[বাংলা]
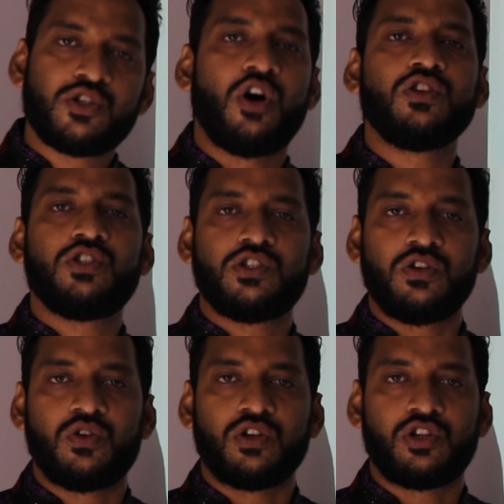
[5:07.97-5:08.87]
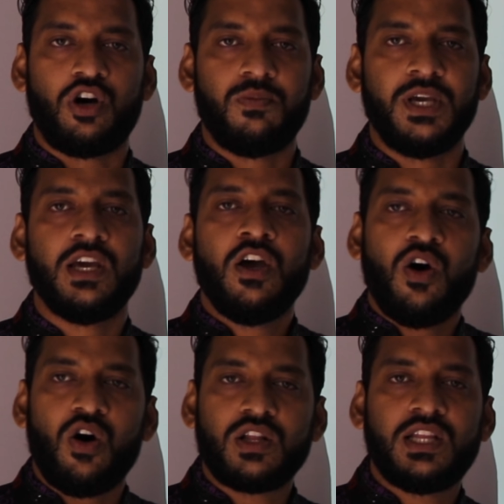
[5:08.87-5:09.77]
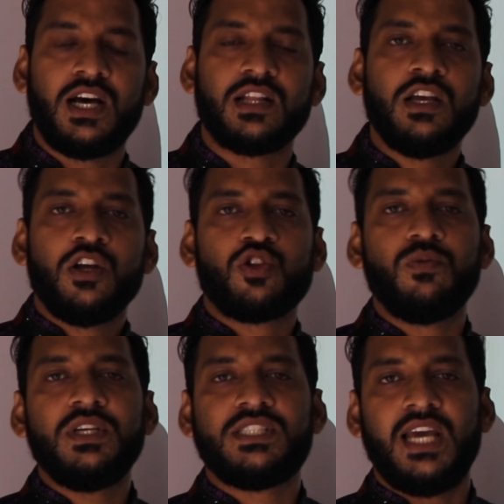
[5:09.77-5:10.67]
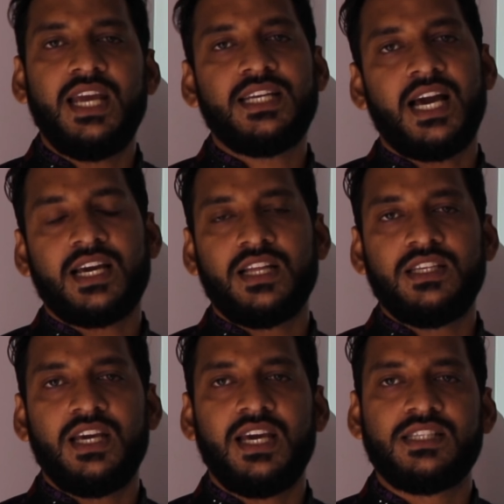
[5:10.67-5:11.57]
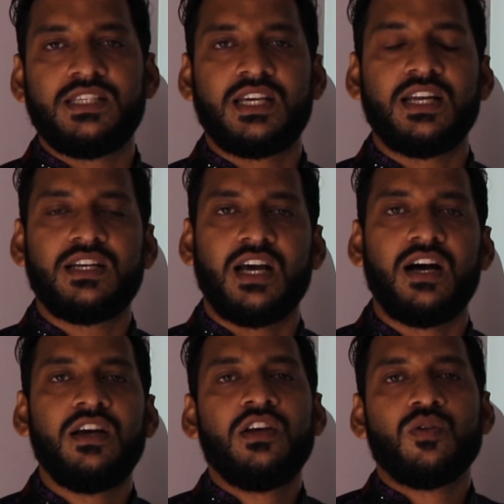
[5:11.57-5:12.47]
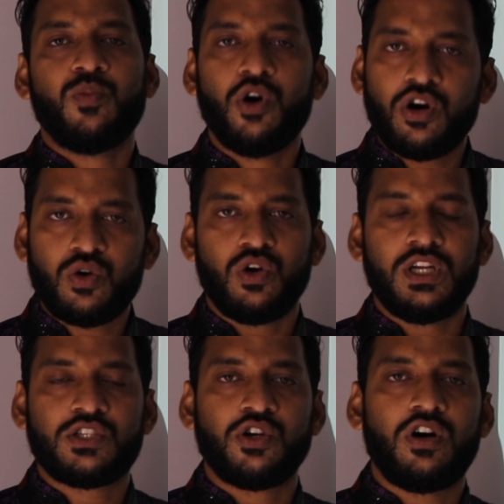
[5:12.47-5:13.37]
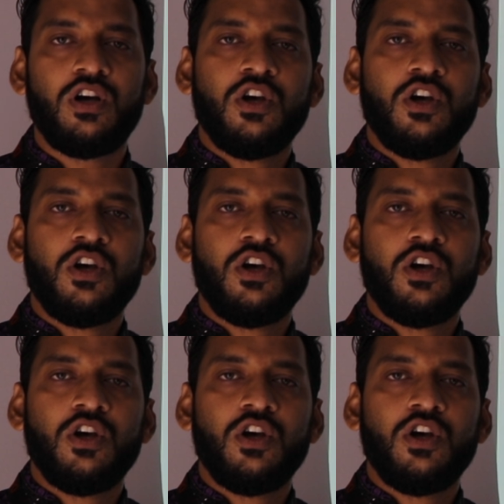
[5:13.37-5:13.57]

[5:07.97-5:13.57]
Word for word: সংযোজন করতে হবে অর্থাৎ তুমি যেই টাকা দিয়ে এই চিকেনটা ভোগ করেছো